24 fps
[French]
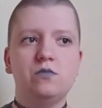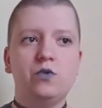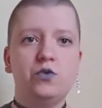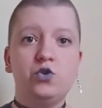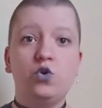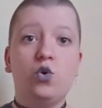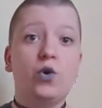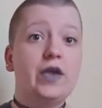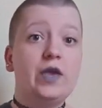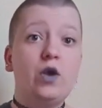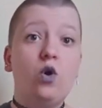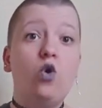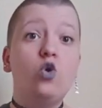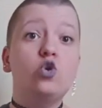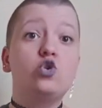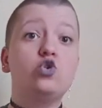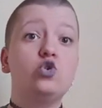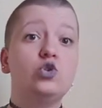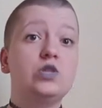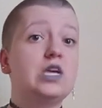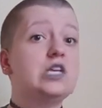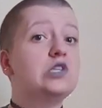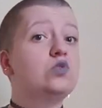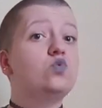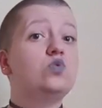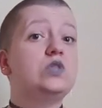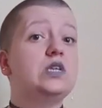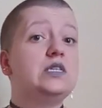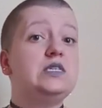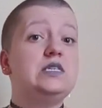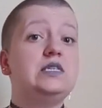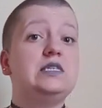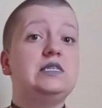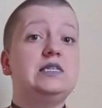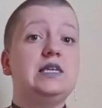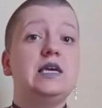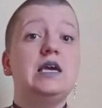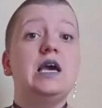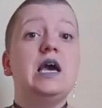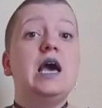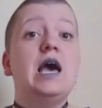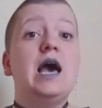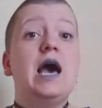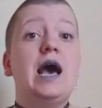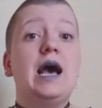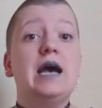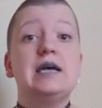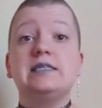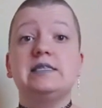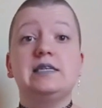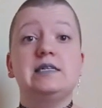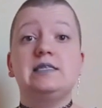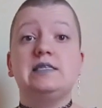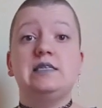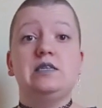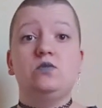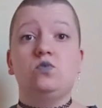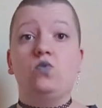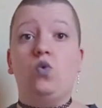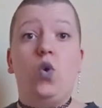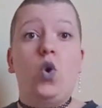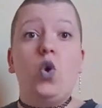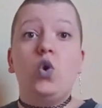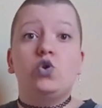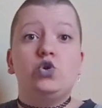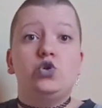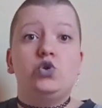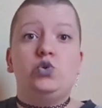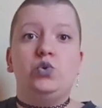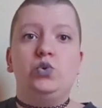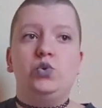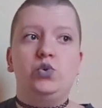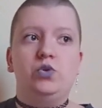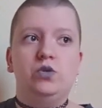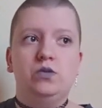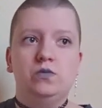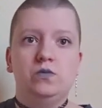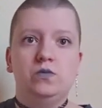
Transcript: Il n'y aurait aucune raison d'exister à cette saison. Aucune.